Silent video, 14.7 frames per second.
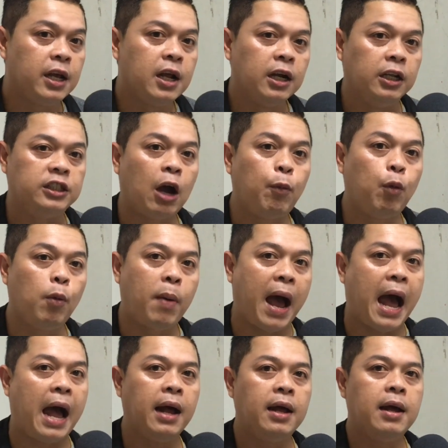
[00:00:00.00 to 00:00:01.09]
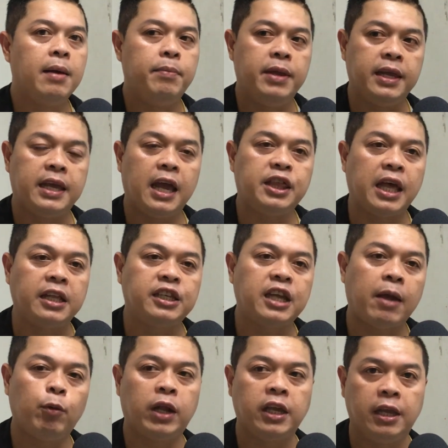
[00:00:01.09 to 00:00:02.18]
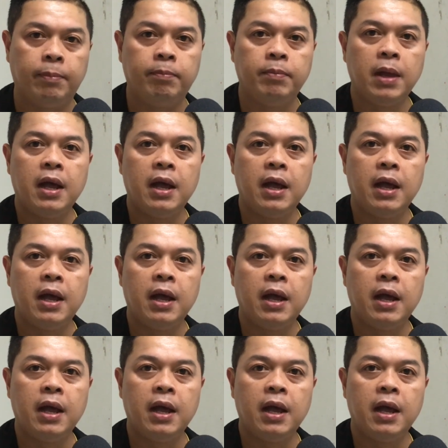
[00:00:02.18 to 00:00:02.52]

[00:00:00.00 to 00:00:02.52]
หรือเจ้าภูผา PK แสนใจมวยไทยยิม